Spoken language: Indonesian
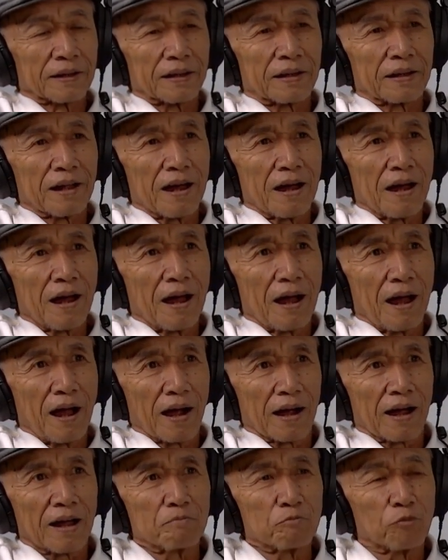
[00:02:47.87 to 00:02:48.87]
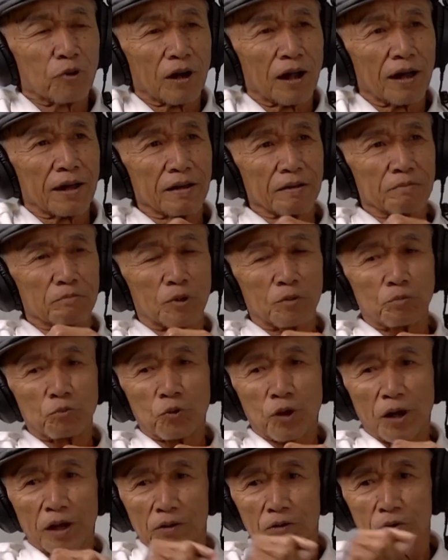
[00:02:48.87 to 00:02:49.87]
kita akan mulai
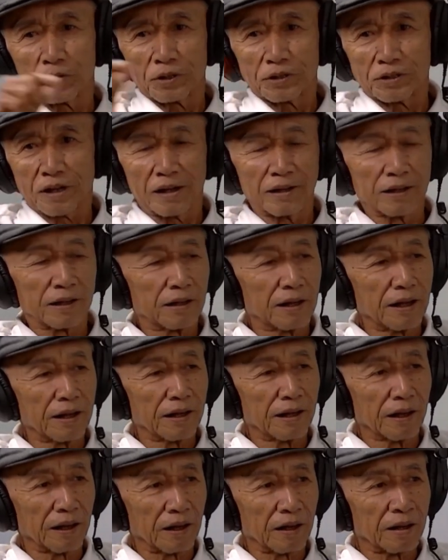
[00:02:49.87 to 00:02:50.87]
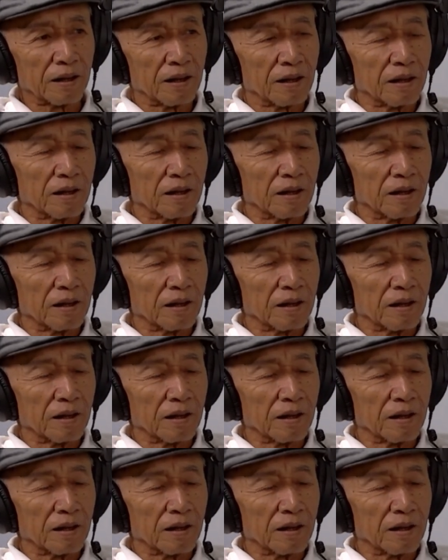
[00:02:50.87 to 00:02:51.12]
membuat lukisan di dinding.